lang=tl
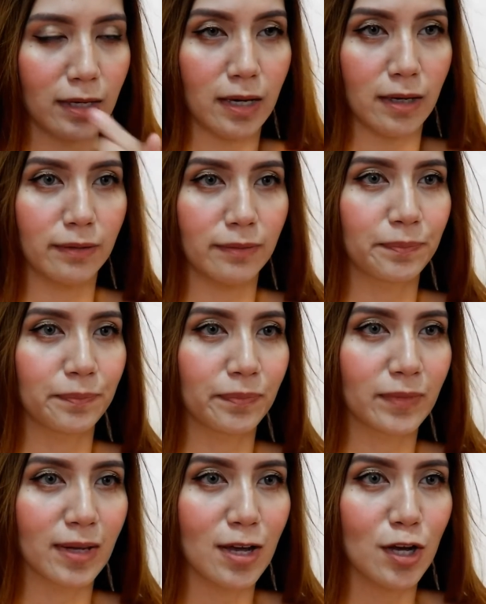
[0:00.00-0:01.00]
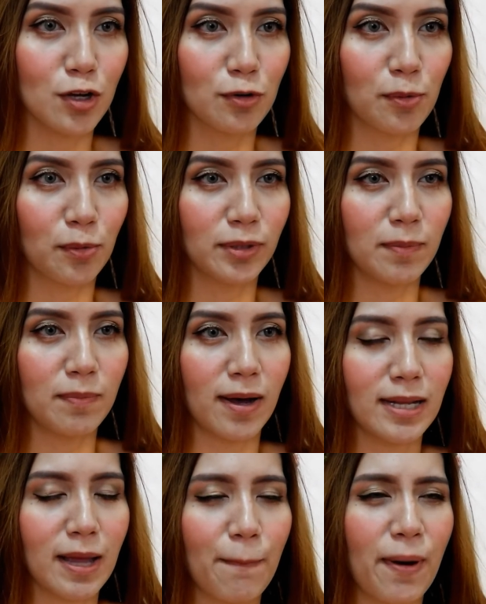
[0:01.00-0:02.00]
Ayan. O, oh, diba?
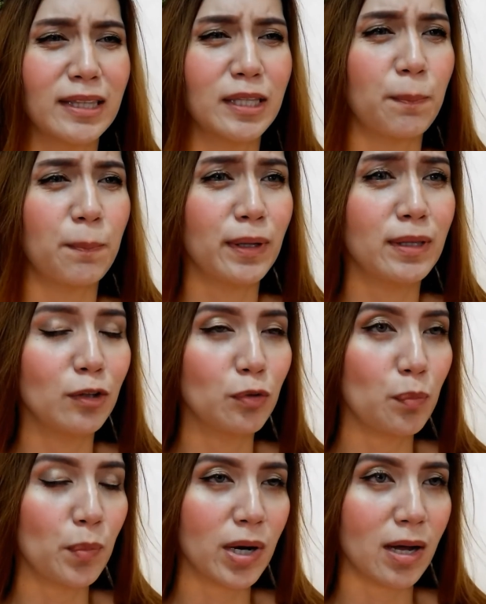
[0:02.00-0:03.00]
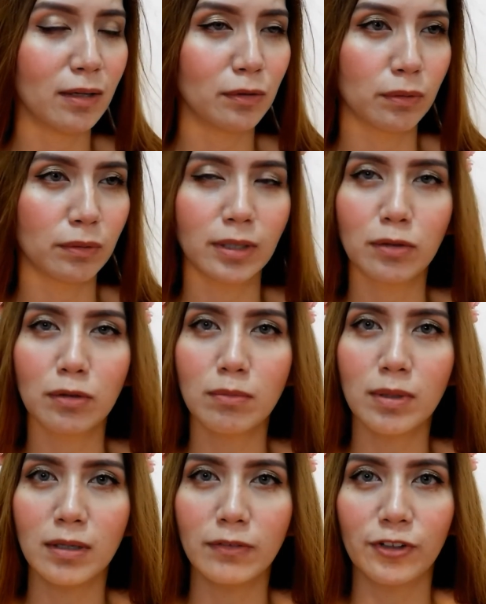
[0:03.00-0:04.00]
Napakatipid nitong mga ano, nitong
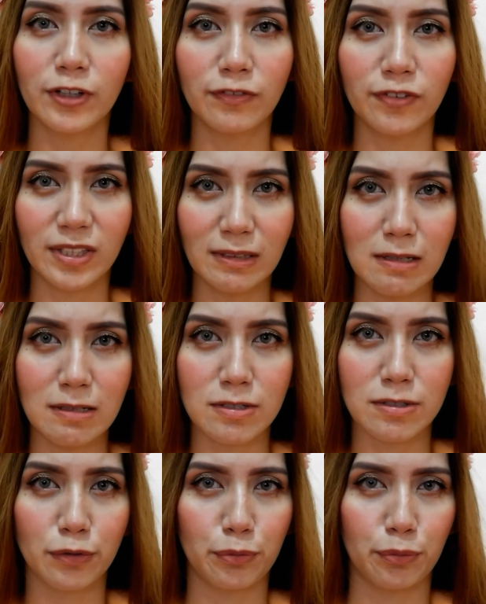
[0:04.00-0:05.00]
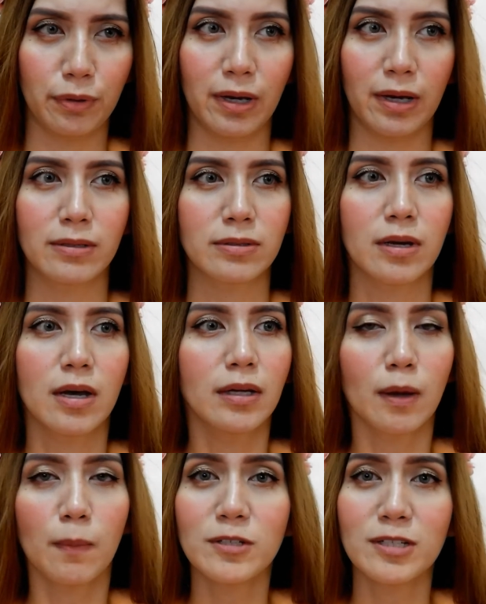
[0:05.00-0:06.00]
mga velvet tints na to, guys.
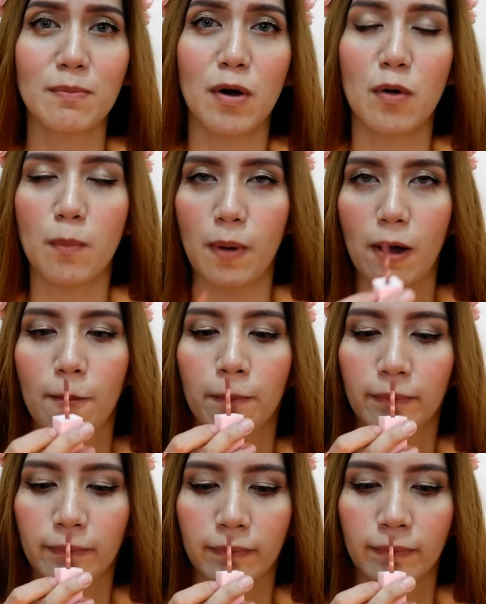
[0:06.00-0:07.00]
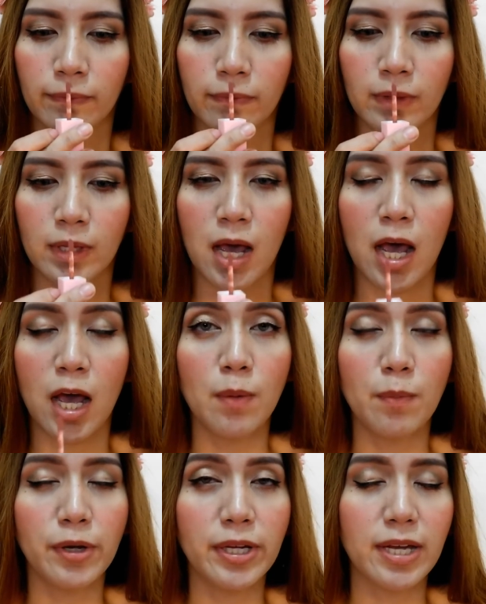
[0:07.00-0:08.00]
Tapos, ang bango pa.
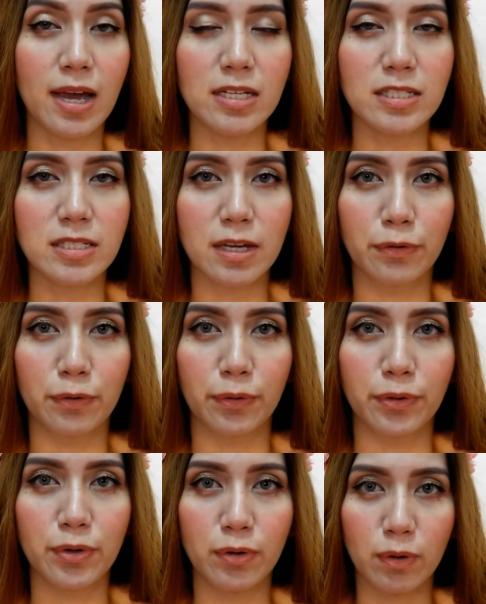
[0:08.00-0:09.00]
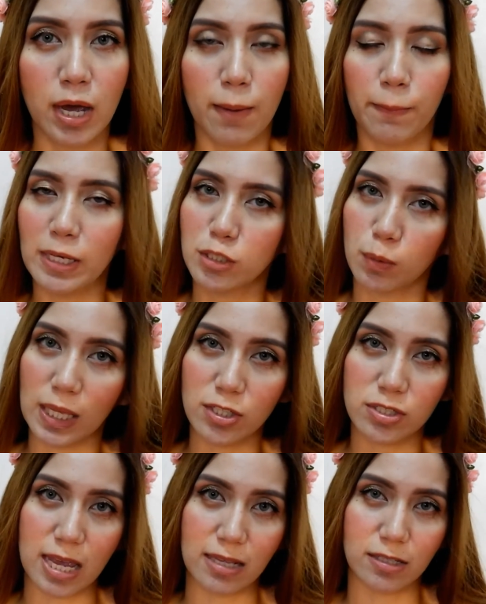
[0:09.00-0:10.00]
Ang amoy niya is, ano, yung may sweet
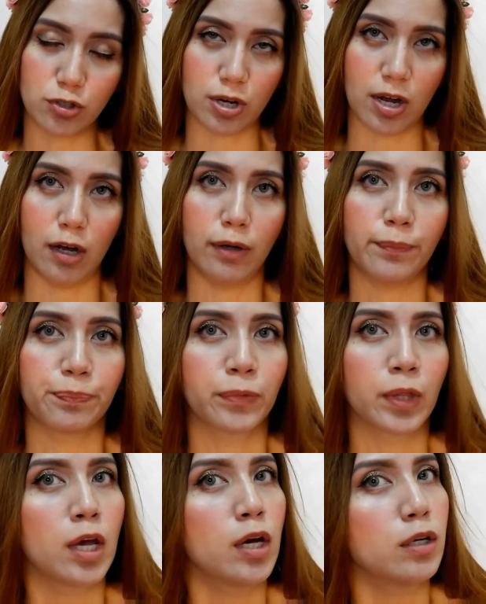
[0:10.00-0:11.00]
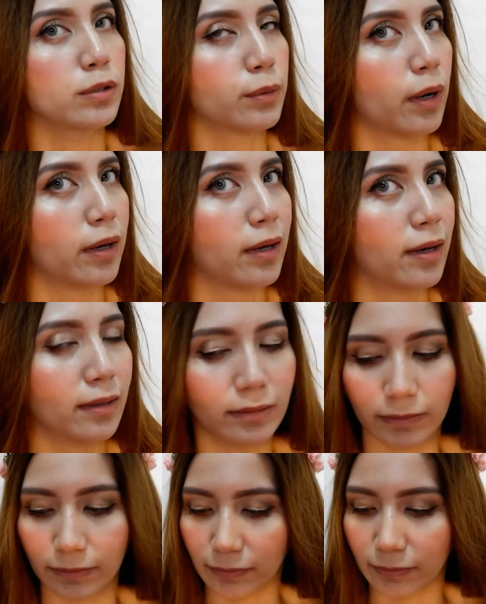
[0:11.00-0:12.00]
scent siya. So, ayan.
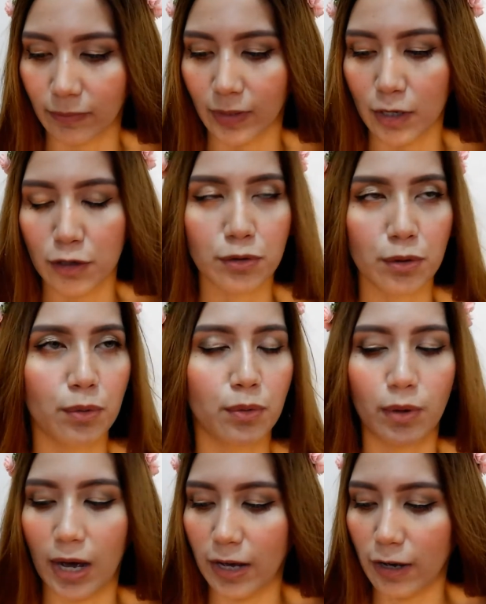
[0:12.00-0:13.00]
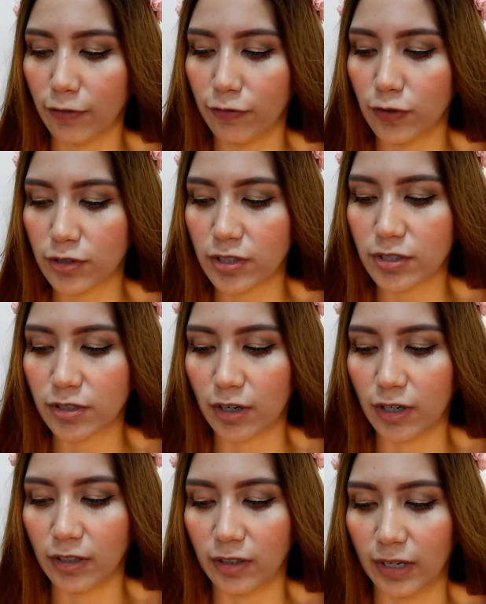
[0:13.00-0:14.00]
So, I have used the
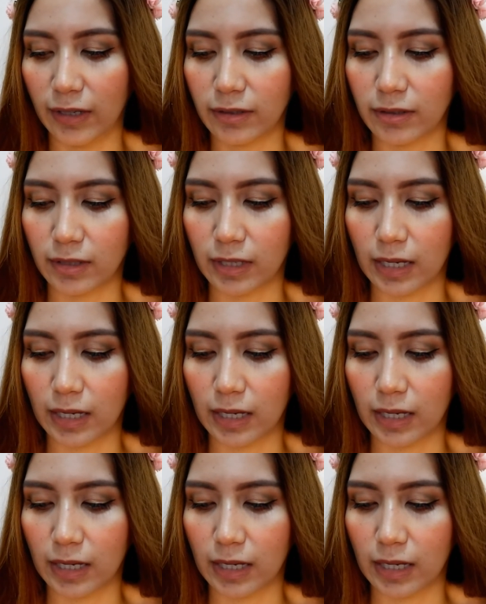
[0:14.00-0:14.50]
Scarlet